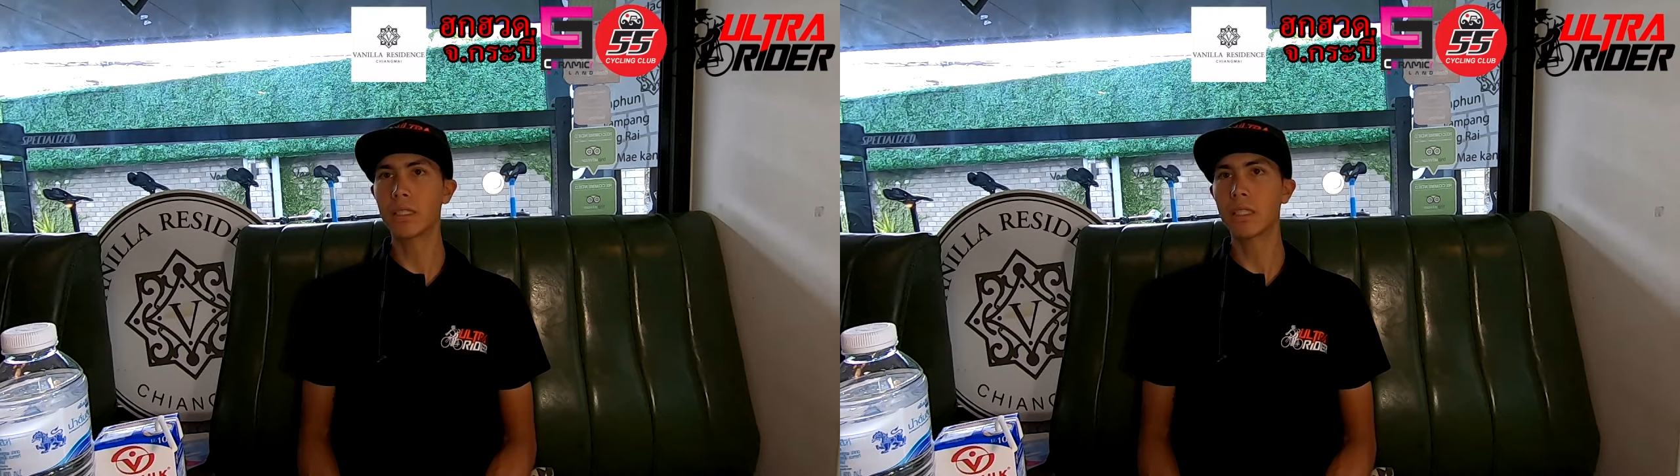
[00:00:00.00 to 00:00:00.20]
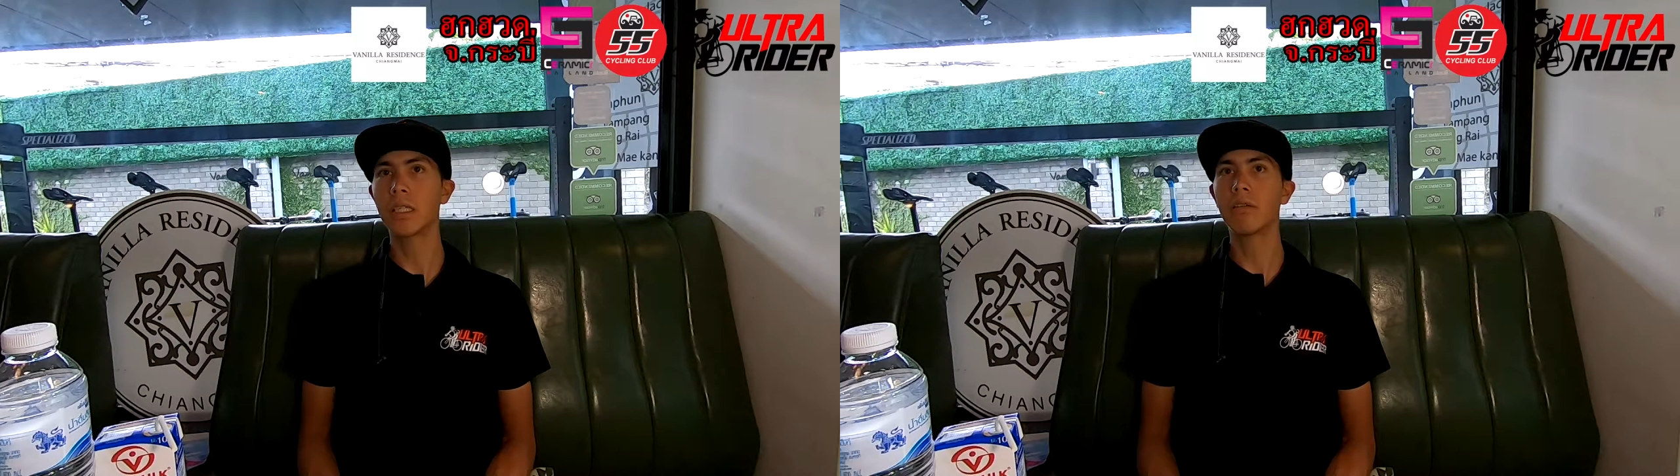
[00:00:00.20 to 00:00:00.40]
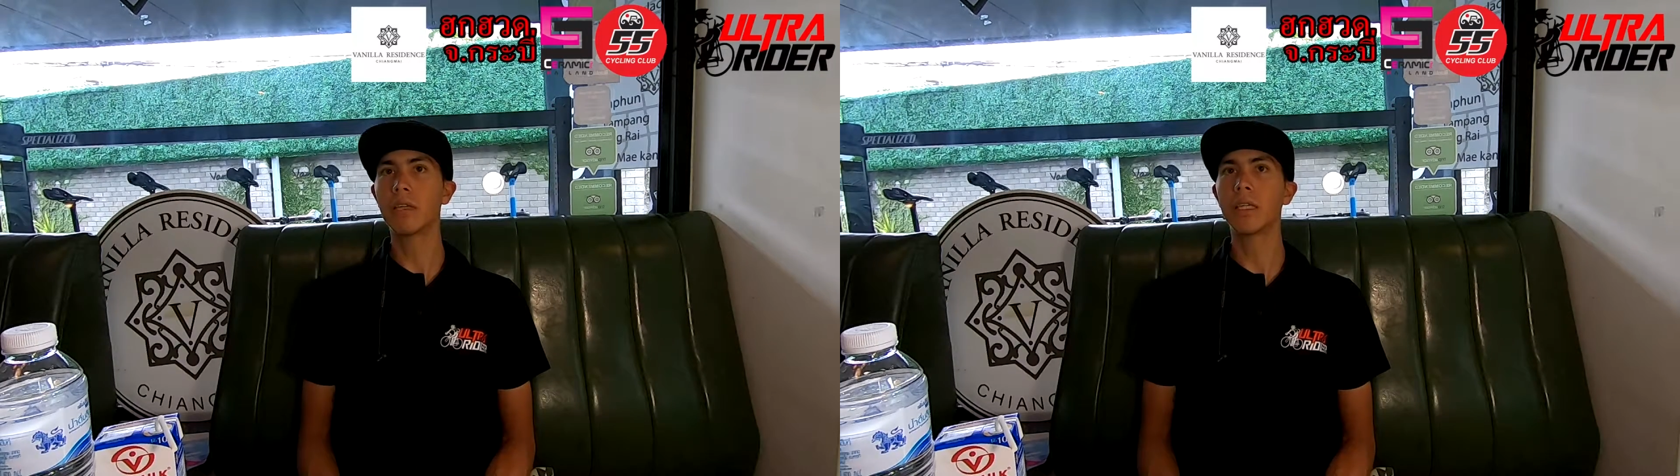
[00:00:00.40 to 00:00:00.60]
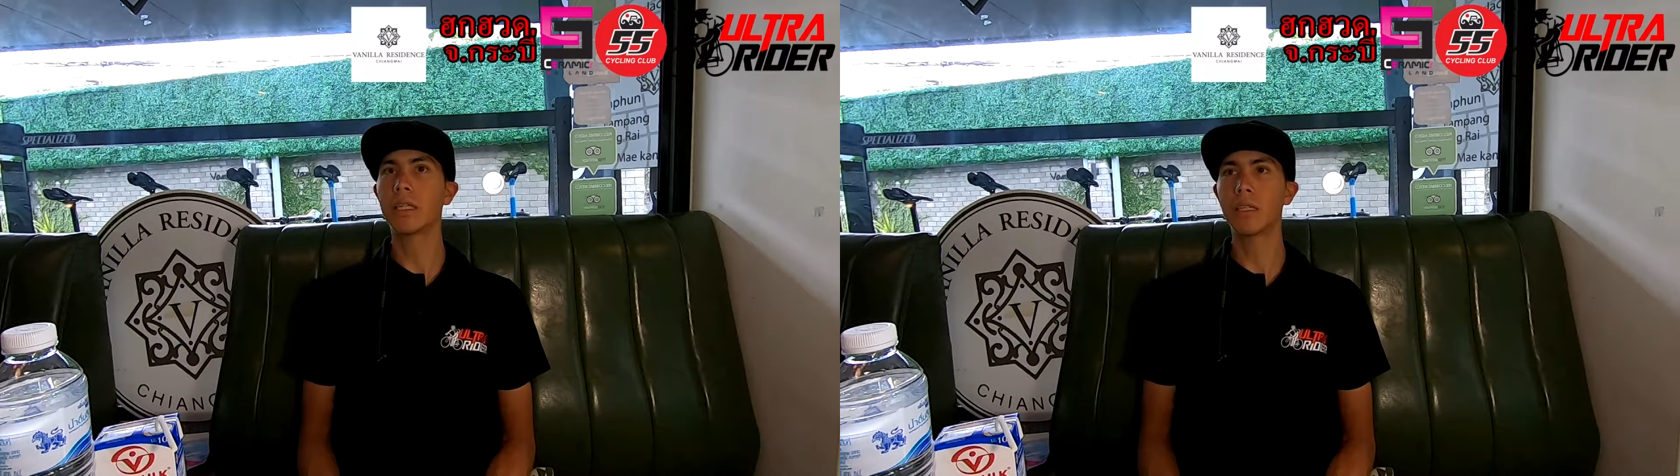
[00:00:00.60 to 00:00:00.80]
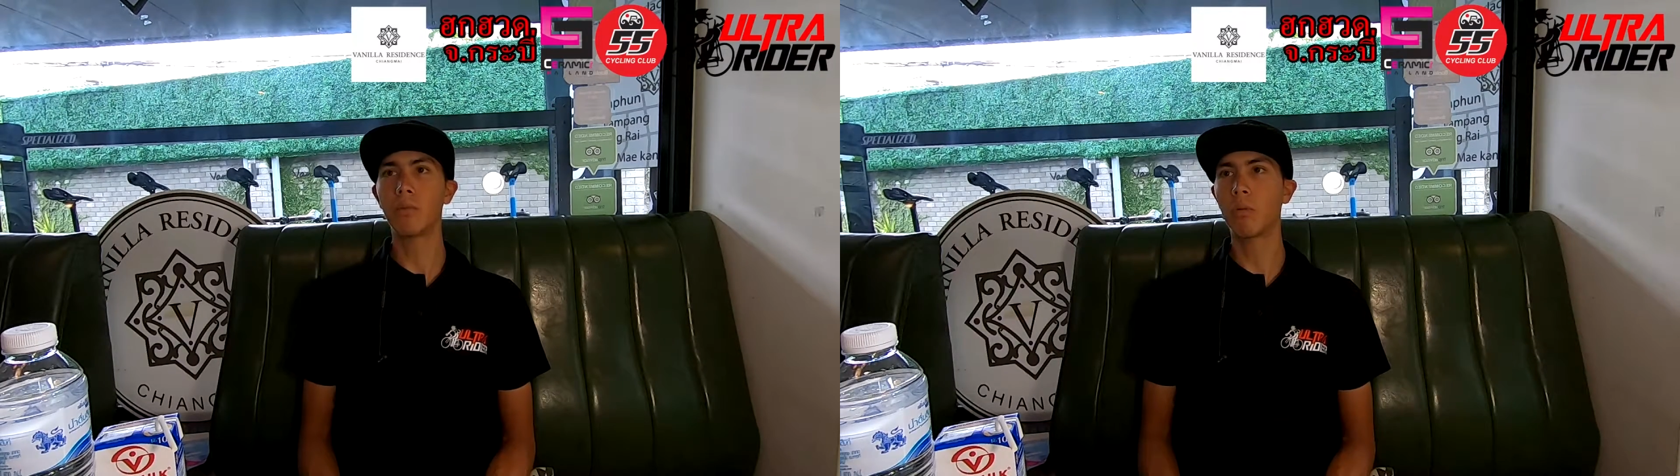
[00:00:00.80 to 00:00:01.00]
สักทีว่าอะไร
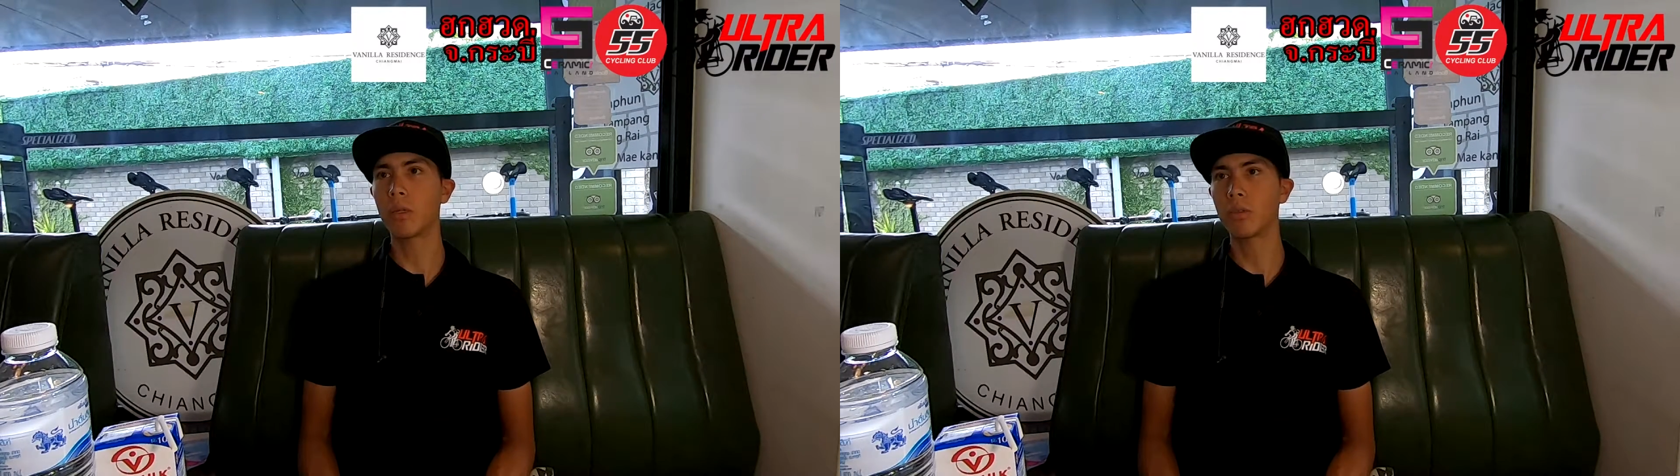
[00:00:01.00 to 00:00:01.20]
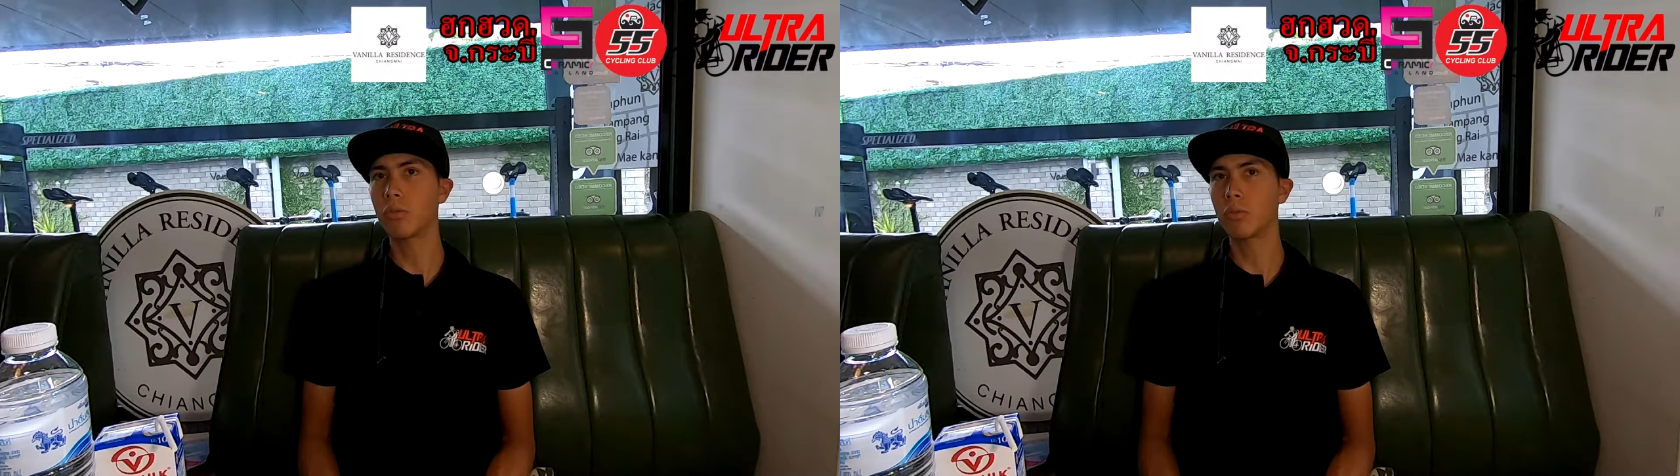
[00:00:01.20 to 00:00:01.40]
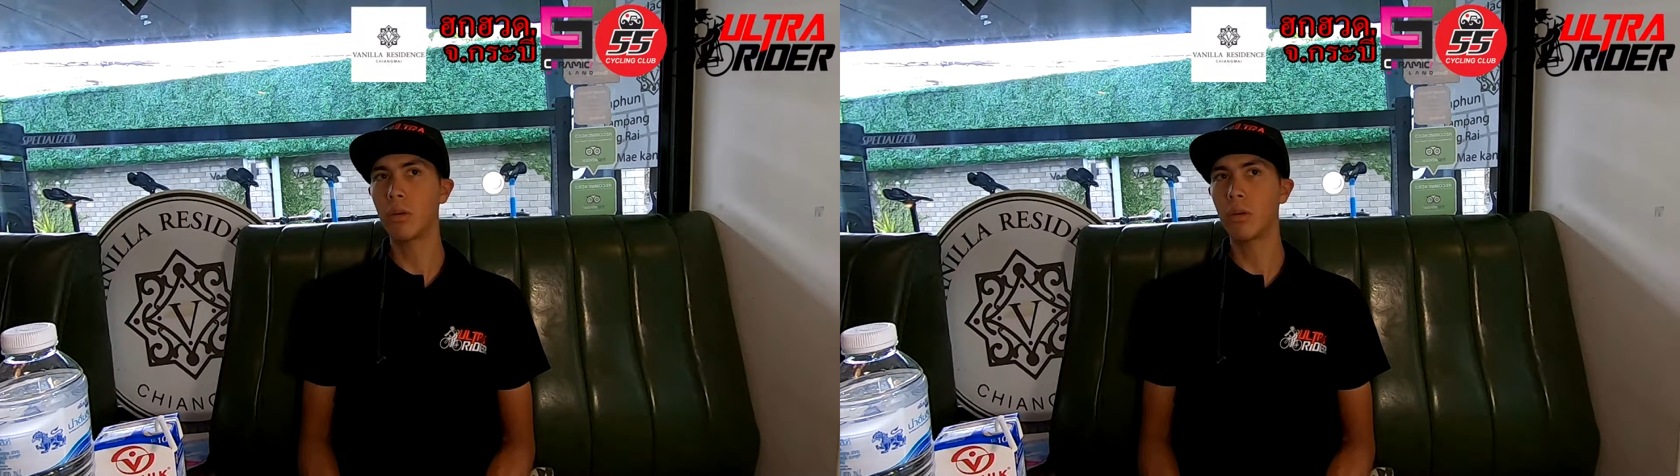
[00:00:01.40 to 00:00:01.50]
เงี้ยผมก็ดู